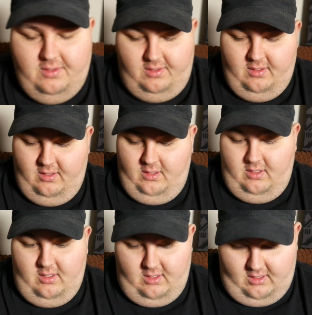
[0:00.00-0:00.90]
Ne?
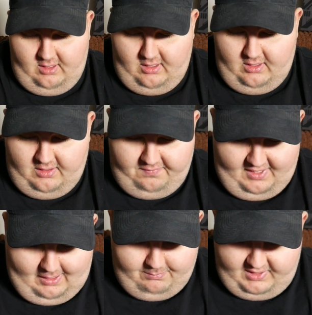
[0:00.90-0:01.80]
Äh,
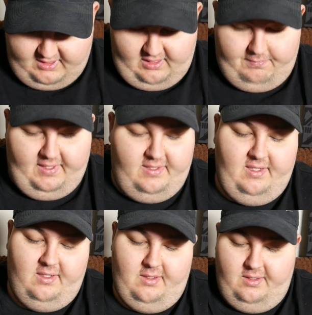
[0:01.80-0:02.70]
wir haben das
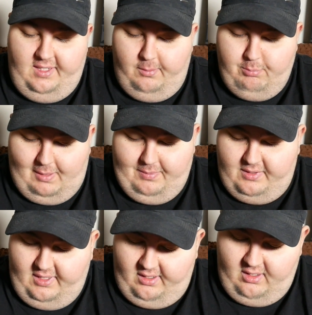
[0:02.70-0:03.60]
reflektierende Ding,
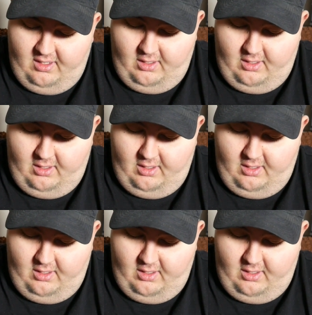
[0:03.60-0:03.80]
Pappe-Ding.